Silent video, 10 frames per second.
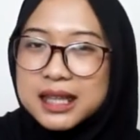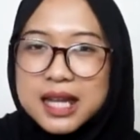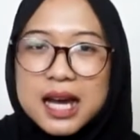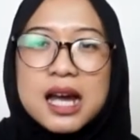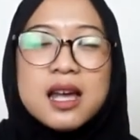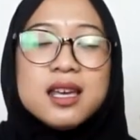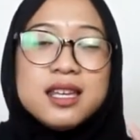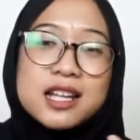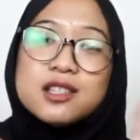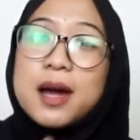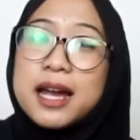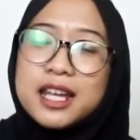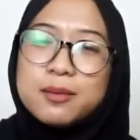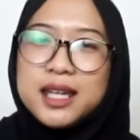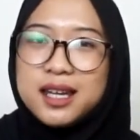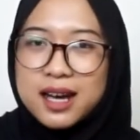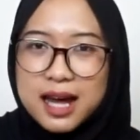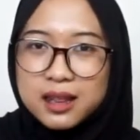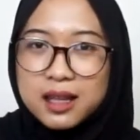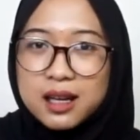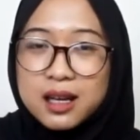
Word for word: kita yang semakin meningkat.